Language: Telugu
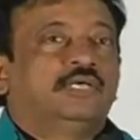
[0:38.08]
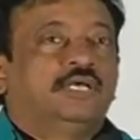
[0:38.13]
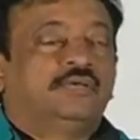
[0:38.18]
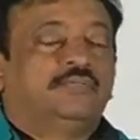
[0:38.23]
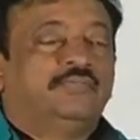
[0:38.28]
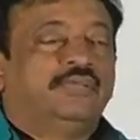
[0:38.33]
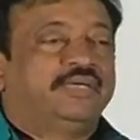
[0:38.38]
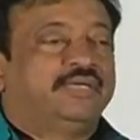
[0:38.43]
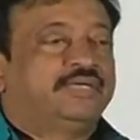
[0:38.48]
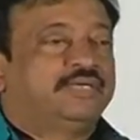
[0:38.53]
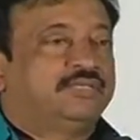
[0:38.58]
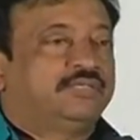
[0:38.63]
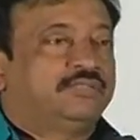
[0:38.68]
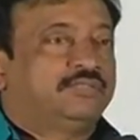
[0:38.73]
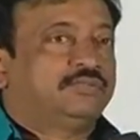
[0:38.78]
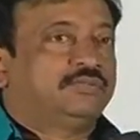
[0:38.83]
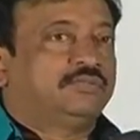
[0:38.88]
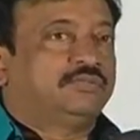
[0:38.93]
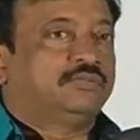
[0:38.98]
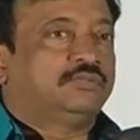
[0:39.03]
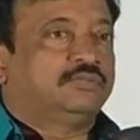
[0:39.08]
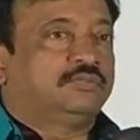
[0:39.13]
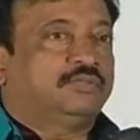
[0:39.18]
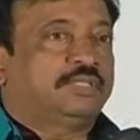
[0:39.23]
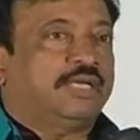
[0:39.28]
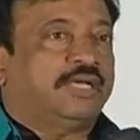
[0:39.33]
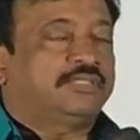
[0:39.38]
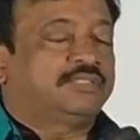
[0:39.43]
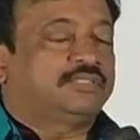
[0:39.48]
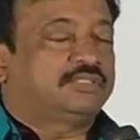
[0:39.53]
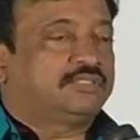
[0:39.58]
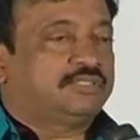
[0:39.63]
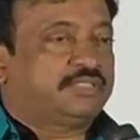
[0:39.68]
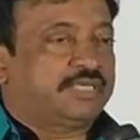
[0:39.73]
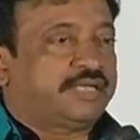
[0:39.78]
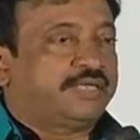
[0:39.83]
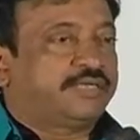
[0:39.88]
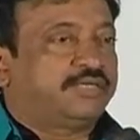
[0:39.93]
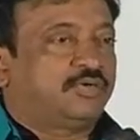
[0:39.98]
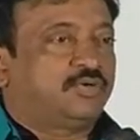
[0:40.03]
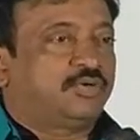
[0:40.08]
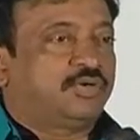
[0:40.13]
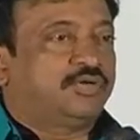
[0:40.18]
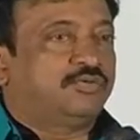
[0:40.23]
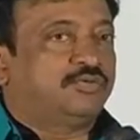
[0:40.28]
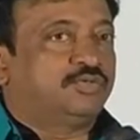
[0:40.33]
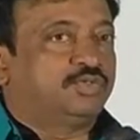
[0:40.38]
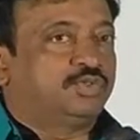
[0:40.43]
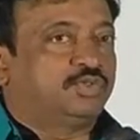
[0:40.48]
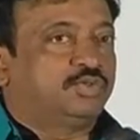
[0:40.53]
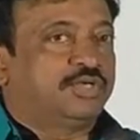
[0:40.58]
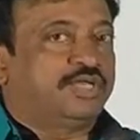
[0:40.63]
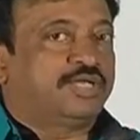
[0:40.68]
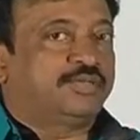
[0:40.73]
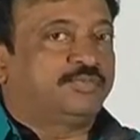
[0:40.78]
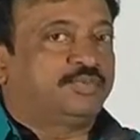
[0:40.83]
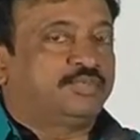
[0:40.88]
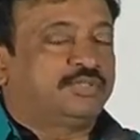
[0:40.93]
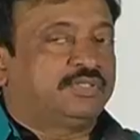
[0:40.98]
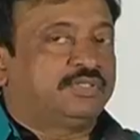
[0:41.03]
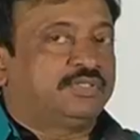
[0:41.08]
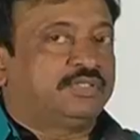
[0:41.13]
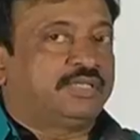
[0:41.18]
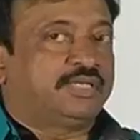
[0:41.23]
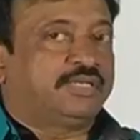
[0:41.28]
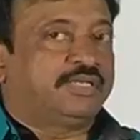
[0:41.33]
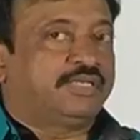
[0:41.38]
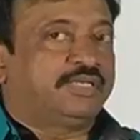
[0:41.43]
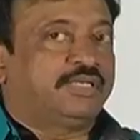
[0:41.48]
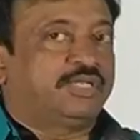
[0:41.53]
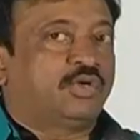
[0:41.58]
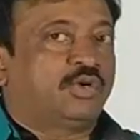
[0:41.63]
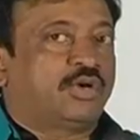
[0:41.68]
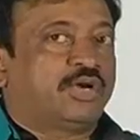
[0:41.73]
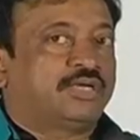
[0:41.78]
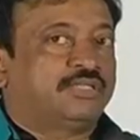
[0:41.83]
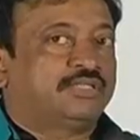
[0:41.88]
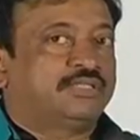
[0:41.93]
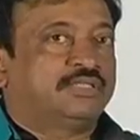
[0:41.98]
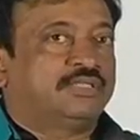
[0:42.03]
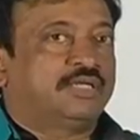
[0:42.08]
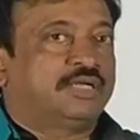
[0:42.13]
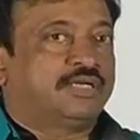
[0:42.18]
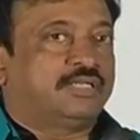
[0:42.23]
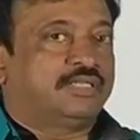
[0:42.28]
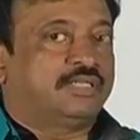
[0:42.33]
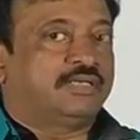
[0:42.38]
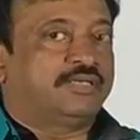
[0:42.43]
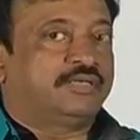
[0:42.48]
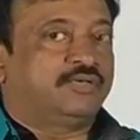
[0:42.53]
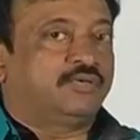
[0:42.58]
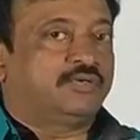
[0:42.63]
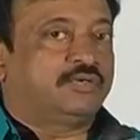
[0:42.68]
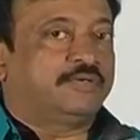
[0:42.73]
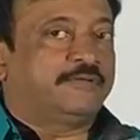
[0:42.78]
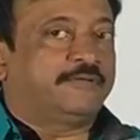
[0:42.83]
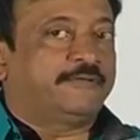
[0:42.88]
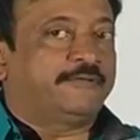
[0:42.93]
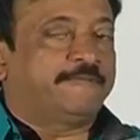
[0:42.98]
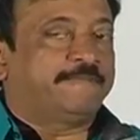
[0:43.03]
ఆ మేకర్ యాక్టర్స్ ట్రాక్ రికార్డ్ అవ్వచ్చు లేకపోతే తన ఏరియాలో ఆడుతుంది ఆడదా అని ఒక